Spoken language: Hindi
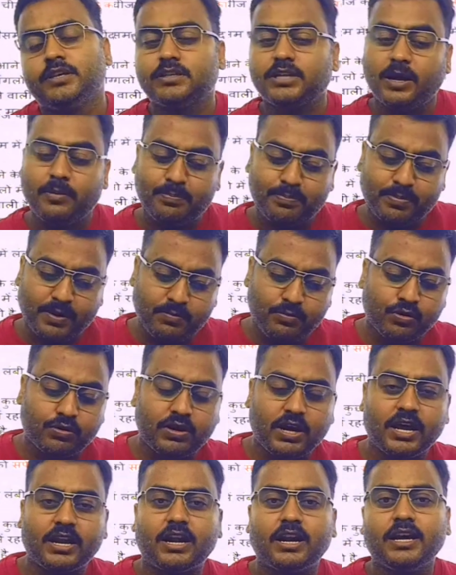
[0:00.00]
इसका
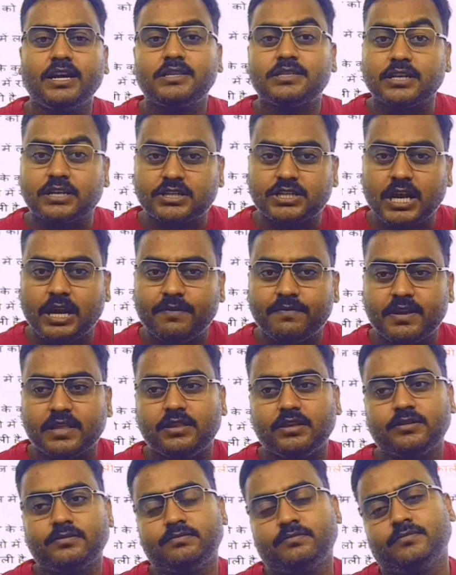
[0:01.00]
प्रमुख कारण है
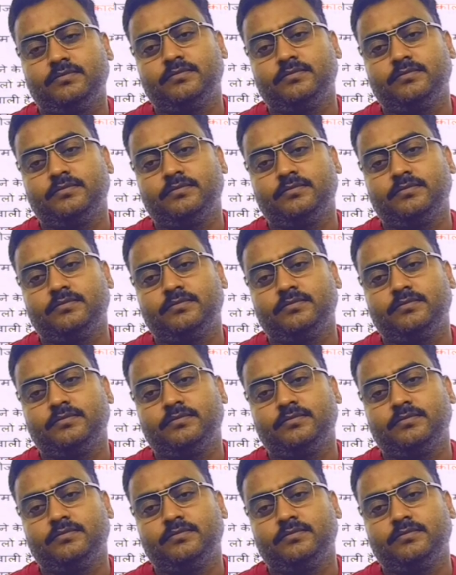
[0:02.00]
शिक्षाविद